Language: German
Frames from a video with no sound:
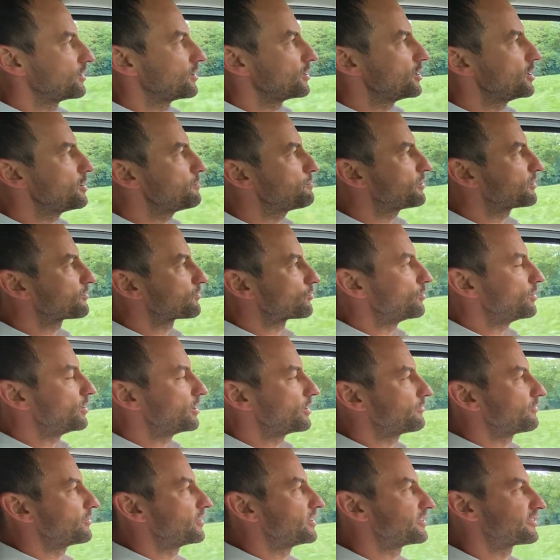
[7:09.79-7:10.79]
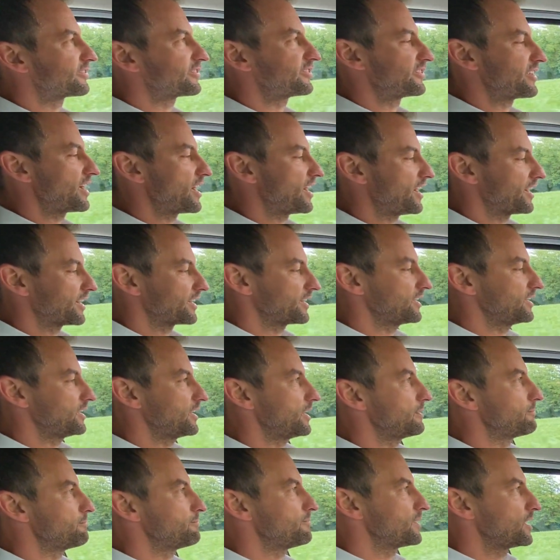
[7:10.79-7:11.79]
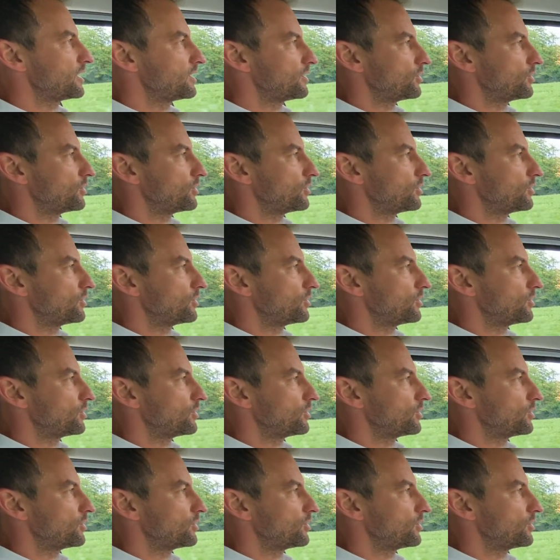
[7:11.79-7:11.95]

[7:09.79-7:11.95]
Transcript: Ich persönlich finde es sehr angenehm